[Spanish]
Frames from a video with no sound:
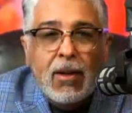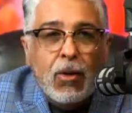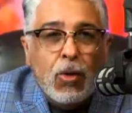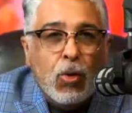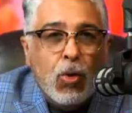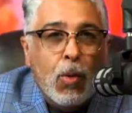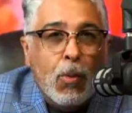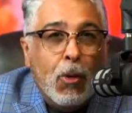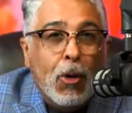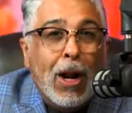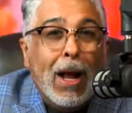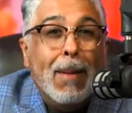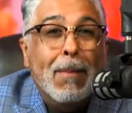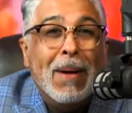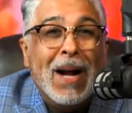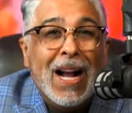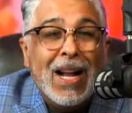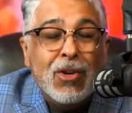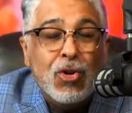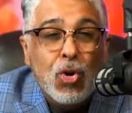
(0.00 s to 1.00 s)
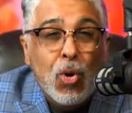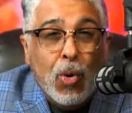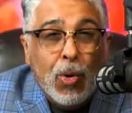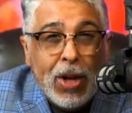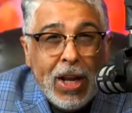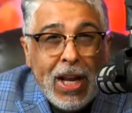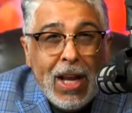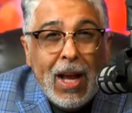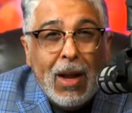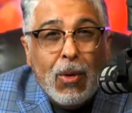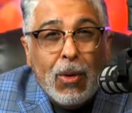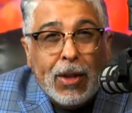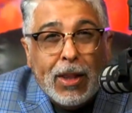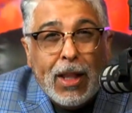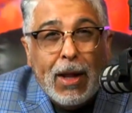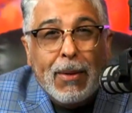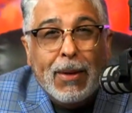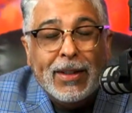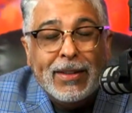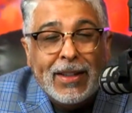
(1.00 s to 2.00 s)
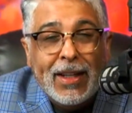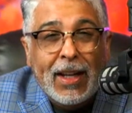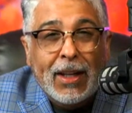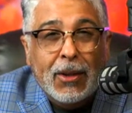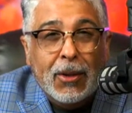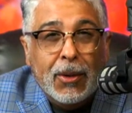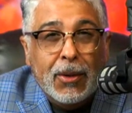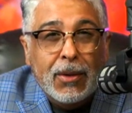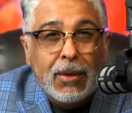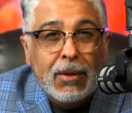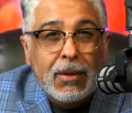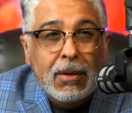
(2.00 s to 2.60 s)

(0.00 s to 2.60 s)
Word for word: como la mayoría lo estaba haciendo,